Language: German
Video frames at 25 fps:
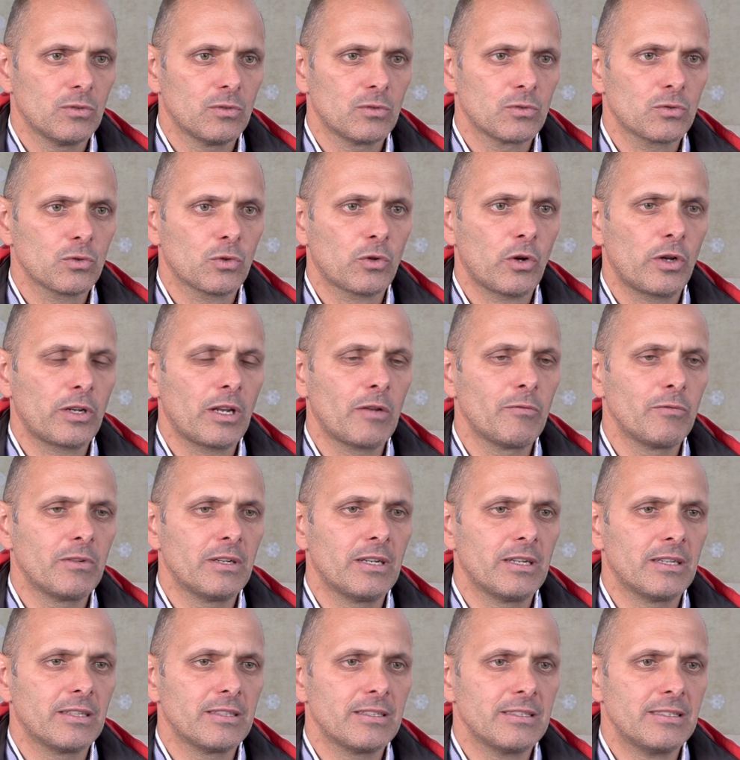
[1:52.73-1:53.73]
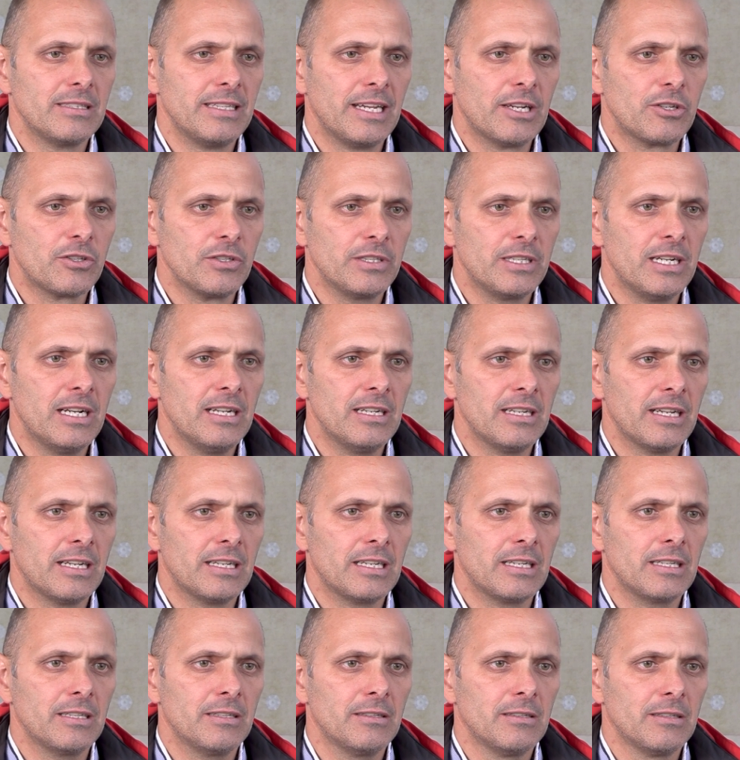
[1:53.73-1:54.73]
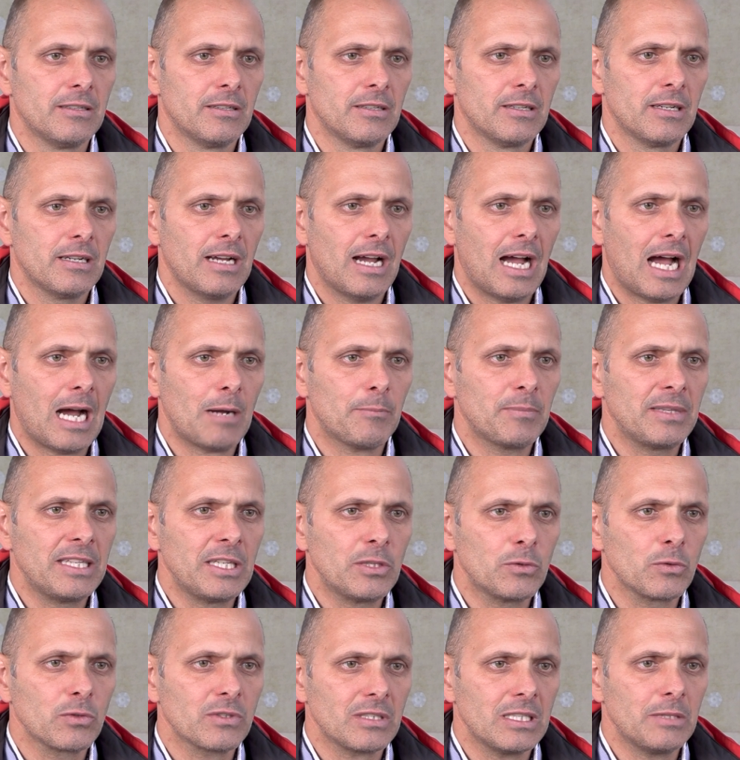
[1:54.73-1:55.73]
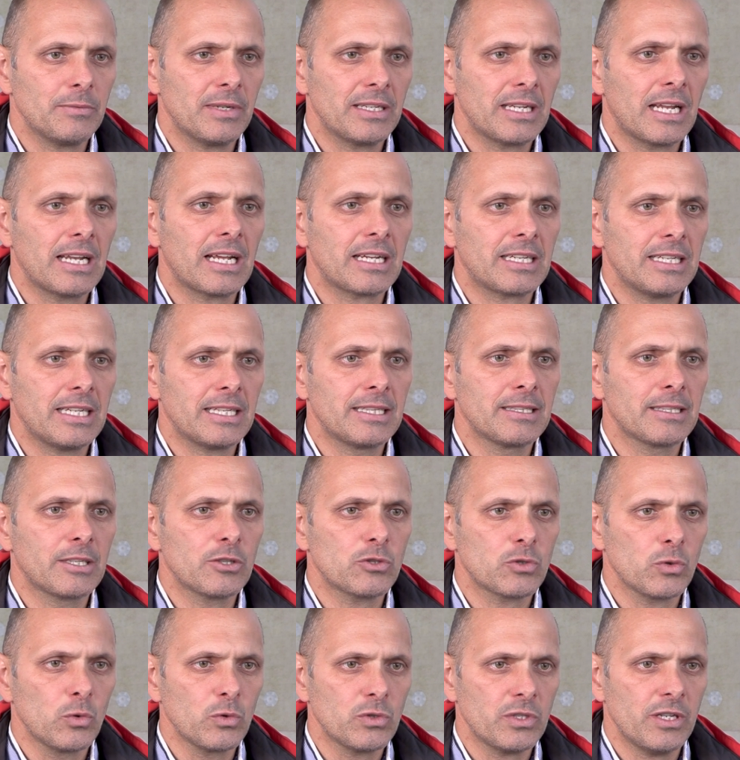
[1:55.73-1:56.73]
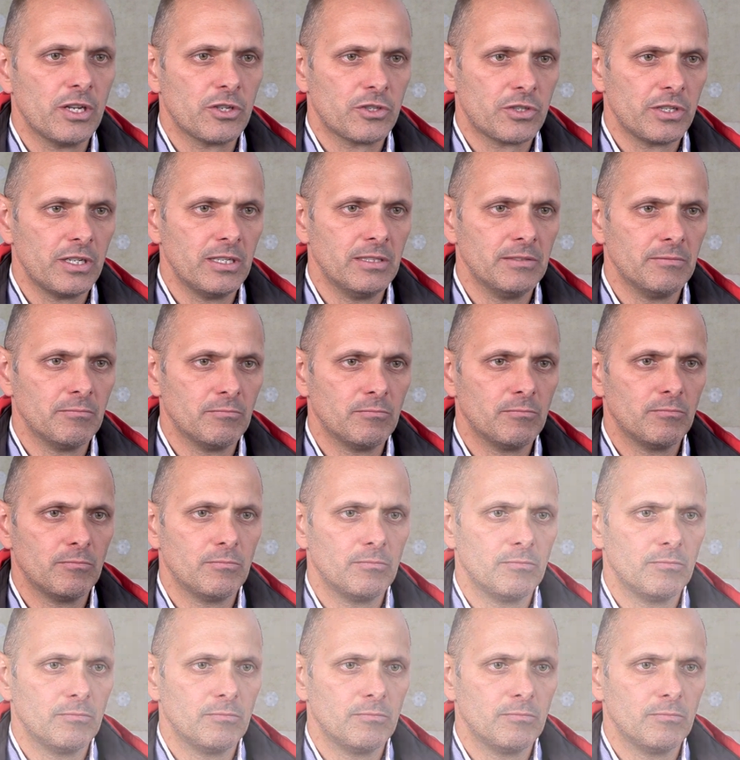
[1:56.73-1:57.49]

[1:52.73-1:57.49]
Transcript: Und so können wir sehr schnell eine Abdichtungsebene nach jedem Geschoss herstellen.